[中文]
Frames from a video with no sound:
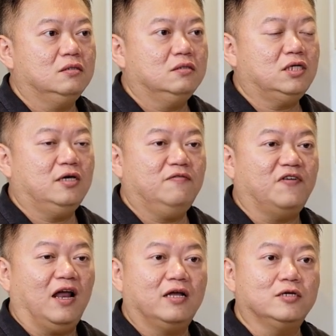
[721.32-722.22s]
贴
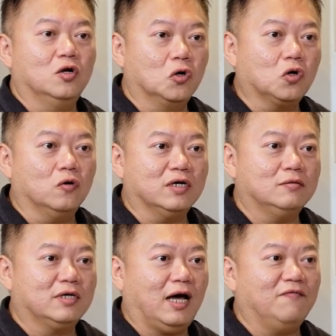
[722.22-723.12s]
法拉利 logo
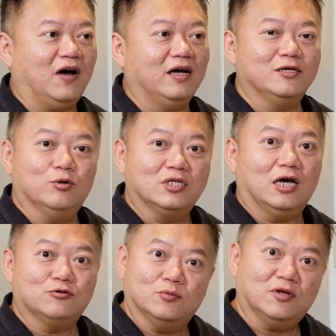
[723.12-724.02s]
跟改法拉利轮
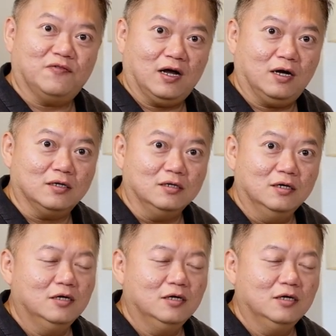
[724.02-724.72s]
胎算不算法拉利？